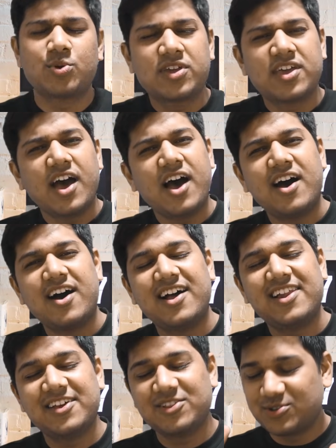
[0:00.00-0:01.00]
तो क्या
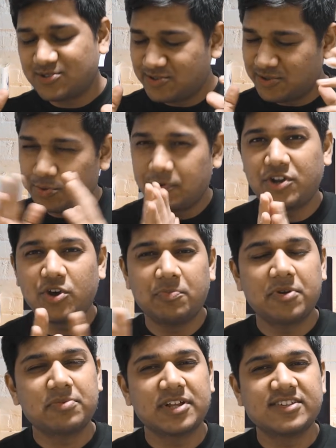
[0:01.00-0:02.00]
हाल है दोस्तों तुम्हें
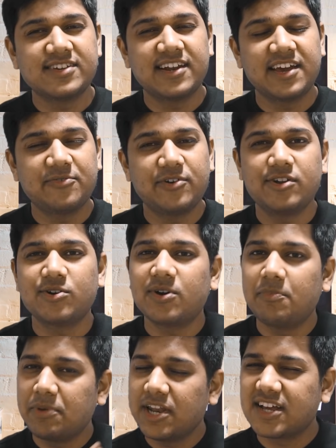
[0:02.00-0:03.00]
टॉपिक पता चल गया वीडियो
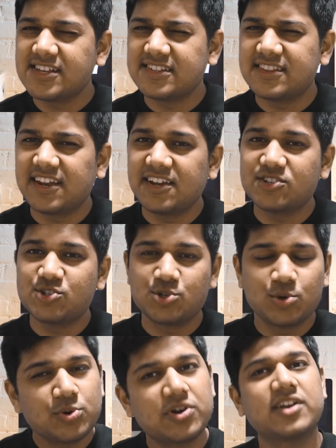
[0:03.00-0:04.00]
का बिना किसी देरी के
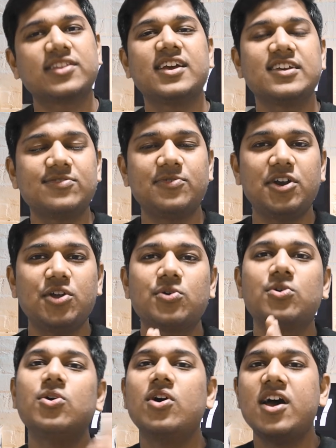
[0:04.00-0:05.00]
शुरू करते हैं इस वीडियो
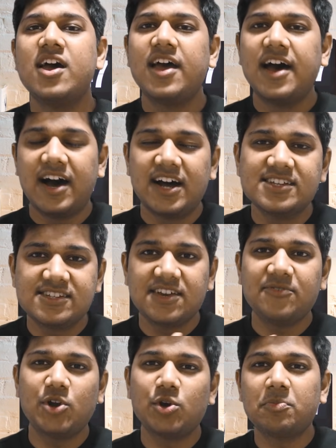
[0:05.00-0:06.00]
को आज
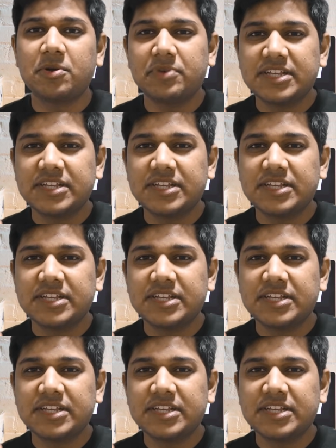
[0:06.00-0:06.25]
की वीडियो में